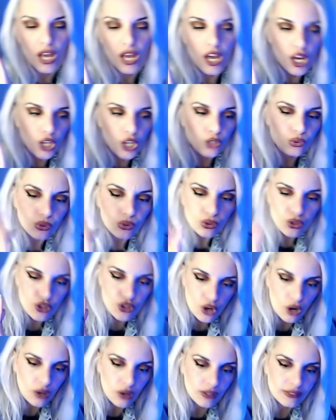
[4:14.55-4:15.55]
Tutto
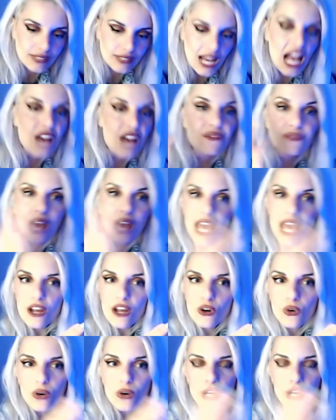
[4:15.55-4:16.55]
ciò è
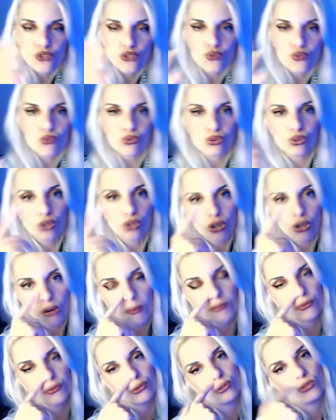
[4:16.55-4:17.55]
vero, è giusto, come
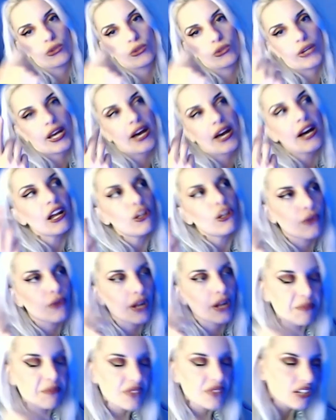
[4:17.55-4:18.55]
funziona? Allora,
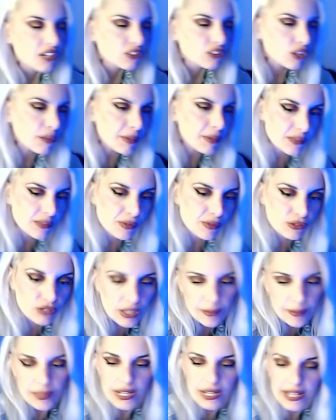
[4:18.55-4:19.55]
da una parte posso
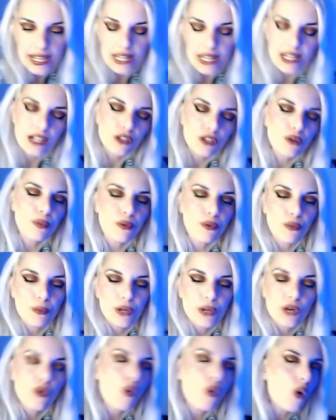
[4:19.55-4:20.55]
capire che il largo
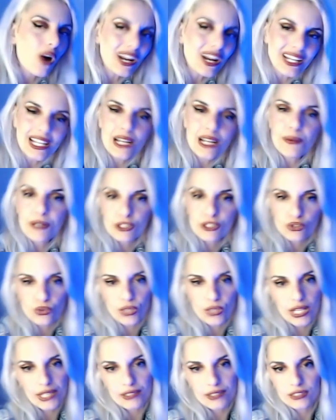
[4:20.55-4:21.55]
pubblico o anche le
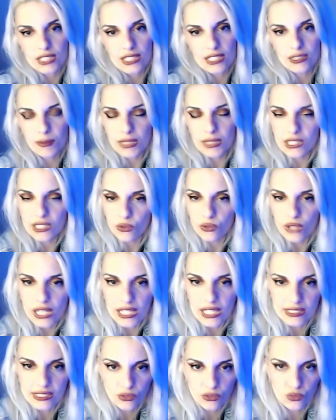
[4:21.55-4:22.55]
persone strettamente
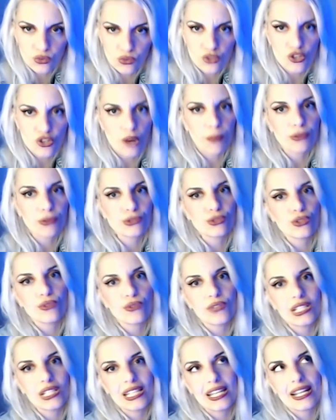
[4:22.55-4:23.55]
connesse a tutto ciò possono
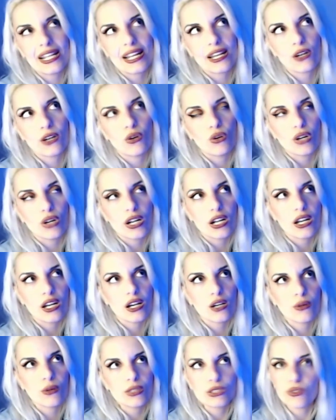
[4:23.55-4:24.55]
vedere con
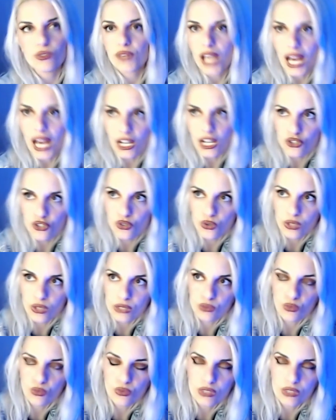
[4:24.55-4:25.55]
questo viaggio
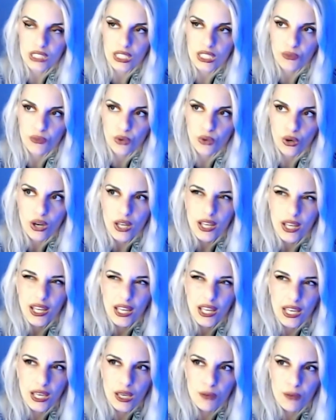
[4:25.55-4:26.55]
esclusivo
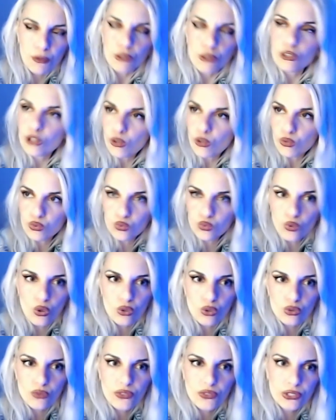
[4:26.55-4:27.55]
e molto lussuoso
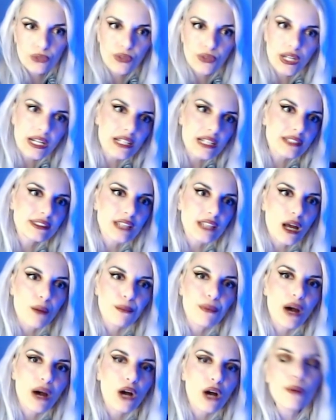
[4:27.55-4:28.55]
fatto fare alla
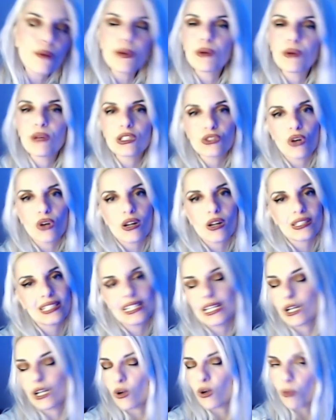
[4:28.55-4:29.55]
stampa come una sorta di
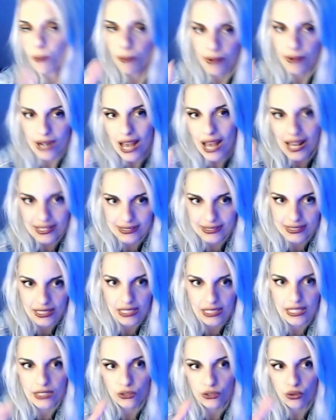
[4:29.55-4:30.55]
comprarseli,
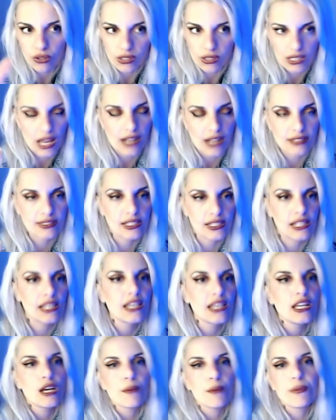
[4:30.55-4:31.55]
intortarseli
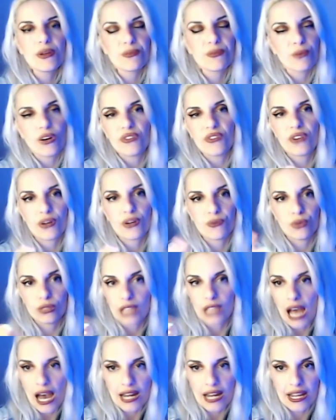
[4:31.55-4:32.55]
per poi far
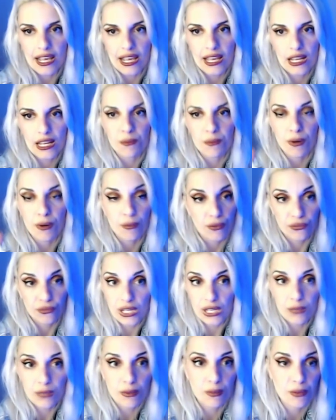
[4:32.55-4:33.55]
votare il proprio
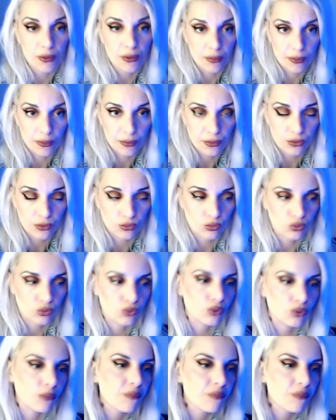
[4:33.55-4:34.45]
film, il proprio prodotto.